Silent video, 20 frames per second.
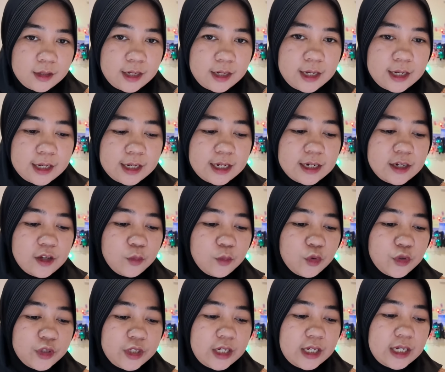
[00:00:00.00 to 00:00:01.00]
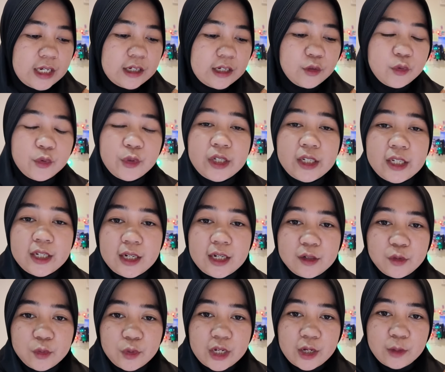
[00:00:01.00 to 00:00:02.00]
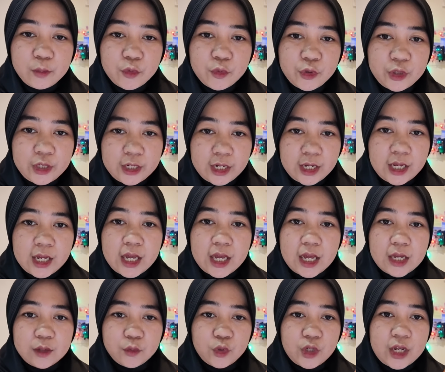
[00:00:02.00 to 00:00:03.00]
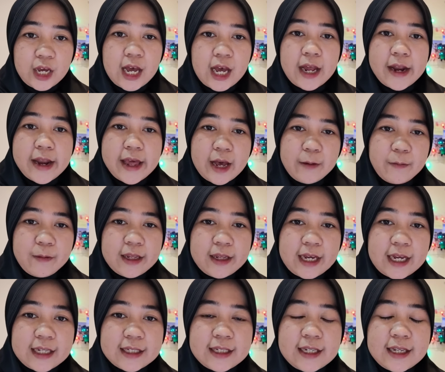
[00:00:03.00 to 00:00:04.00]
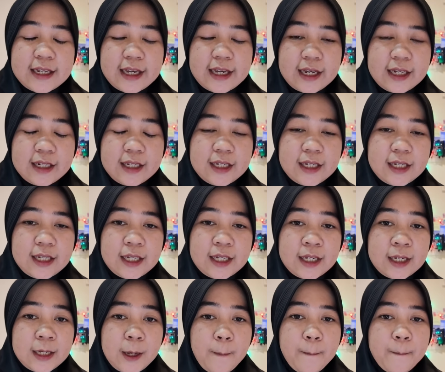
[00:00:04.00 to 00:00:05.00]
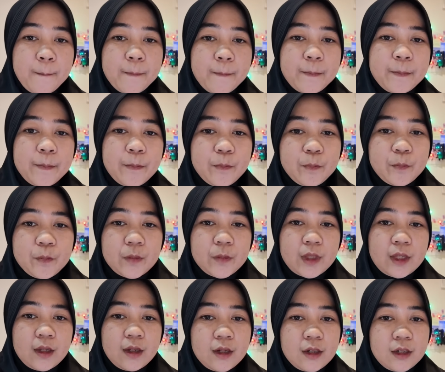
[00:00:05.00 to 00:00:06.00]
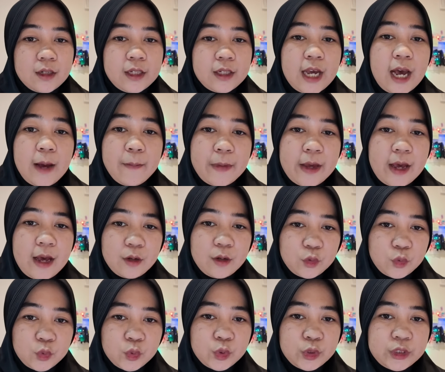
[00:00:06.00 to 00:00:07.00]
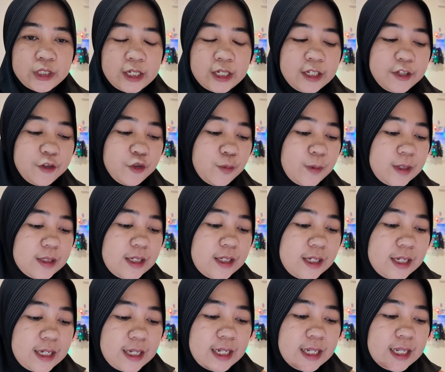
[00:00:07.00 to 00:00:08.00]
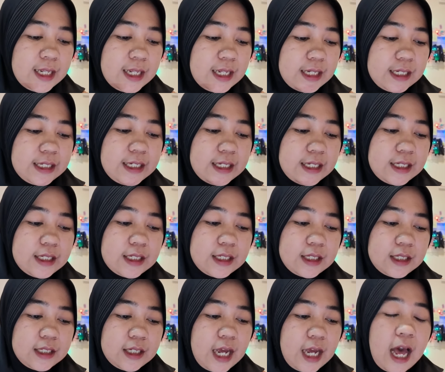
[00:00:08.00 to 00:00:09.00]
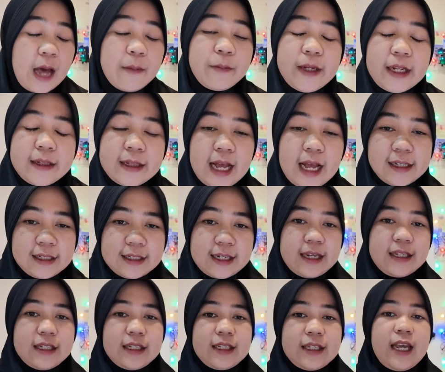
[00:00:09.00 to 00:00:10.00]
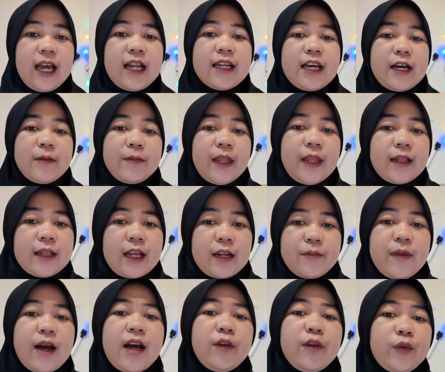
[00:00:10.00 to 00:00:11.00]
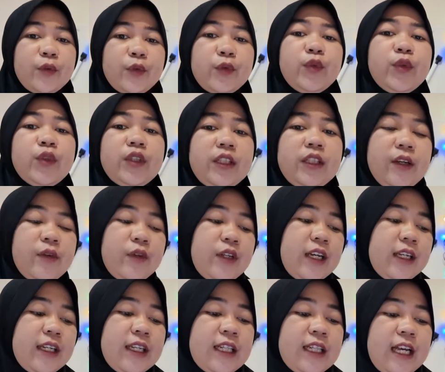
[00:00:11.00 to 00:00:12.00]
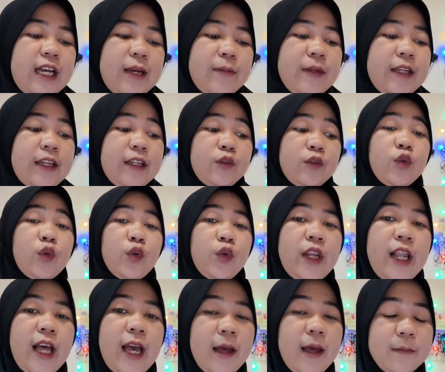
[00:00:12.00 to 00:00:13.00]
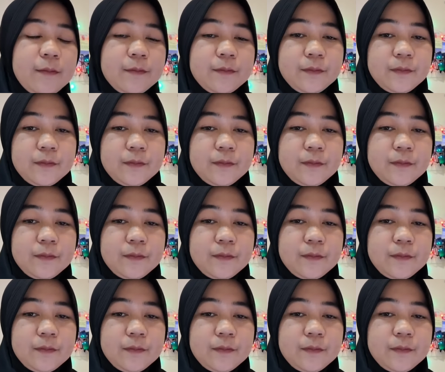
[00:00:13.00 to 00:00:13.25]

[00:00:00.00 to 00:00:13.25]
Nah, kalau punya aku ini kan udah punya, udah ada aplikasinya di di HP aku jadi cuma tinggal update aja ini ada updatean baru ya udah kita update dulu lah